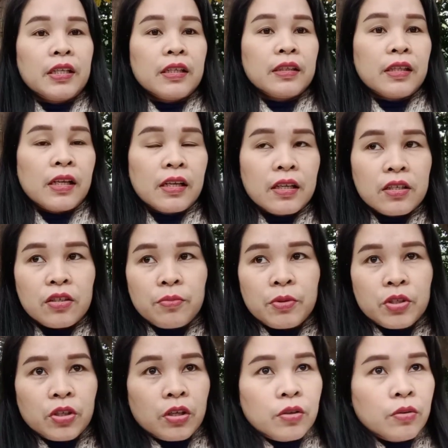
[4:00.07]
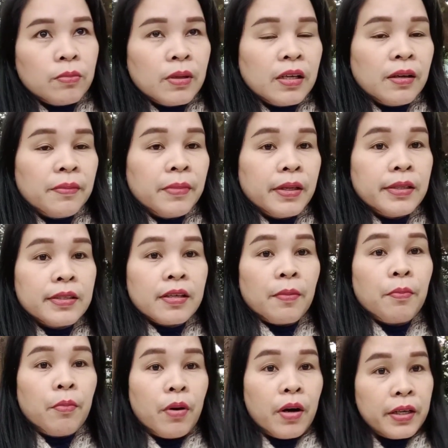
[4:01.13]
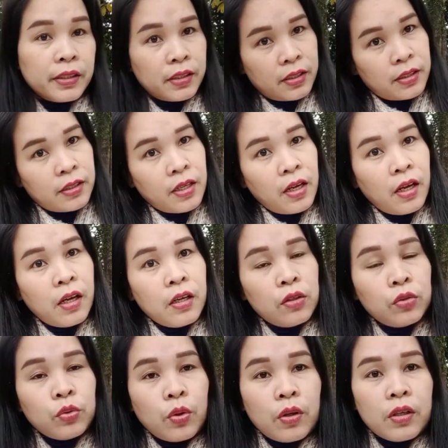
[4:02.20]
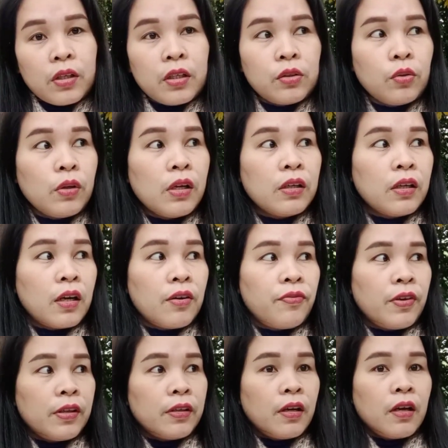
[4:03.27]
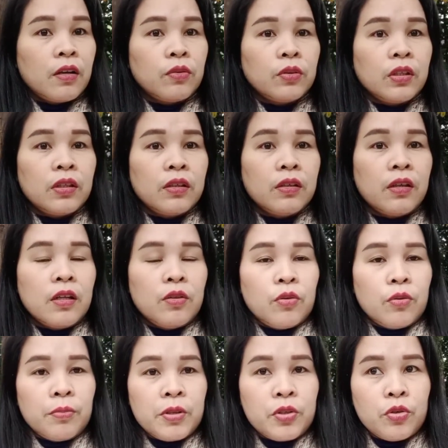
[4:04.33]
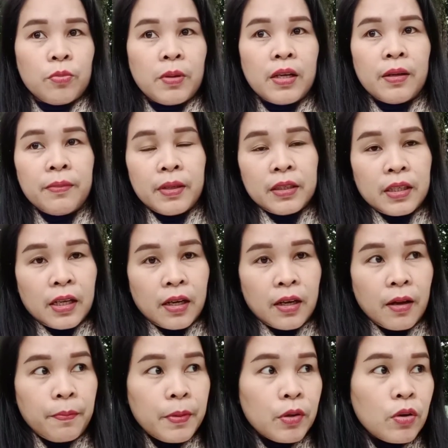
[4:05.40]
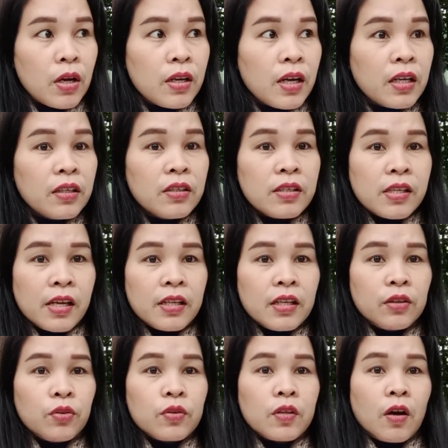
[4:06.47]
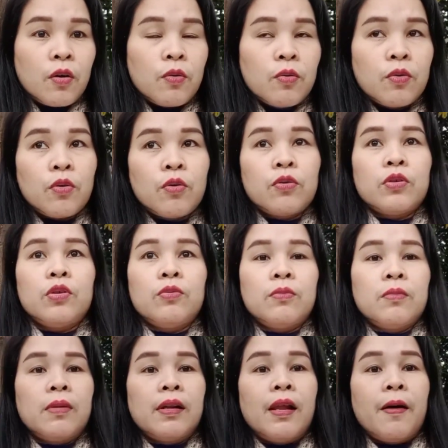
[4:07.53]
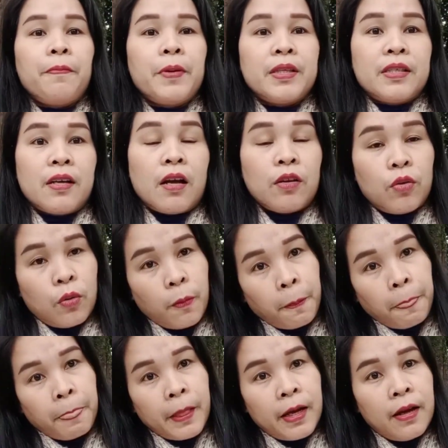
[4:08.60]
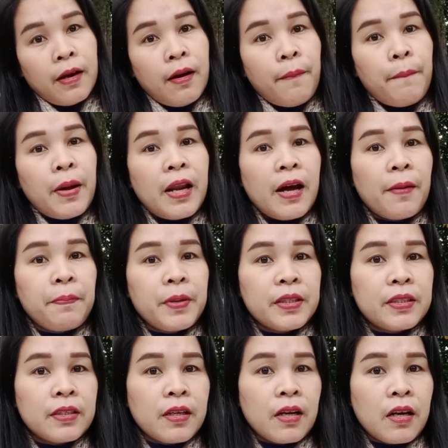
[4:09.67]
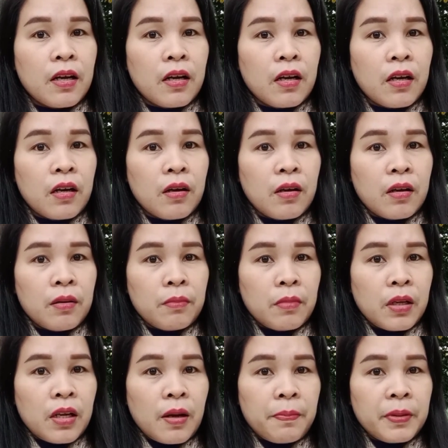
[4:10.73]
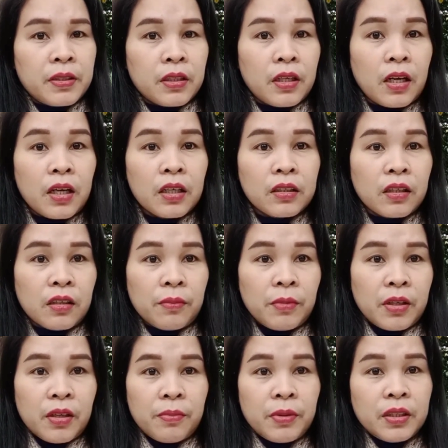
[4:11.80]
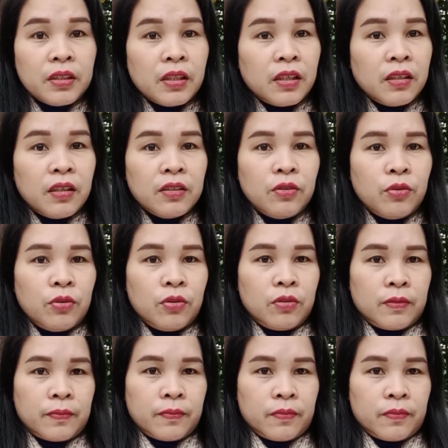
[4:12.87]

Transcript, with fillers: na talaga siya masyadong malamig sa March So, ito lang nakafeel na ako ng ano, medyo malamig talaga. Pero on other side dito sa Hong Kong, yung malapit sa ano, malapit sa malapit sa dagat ang lamig-lamig talaga doon.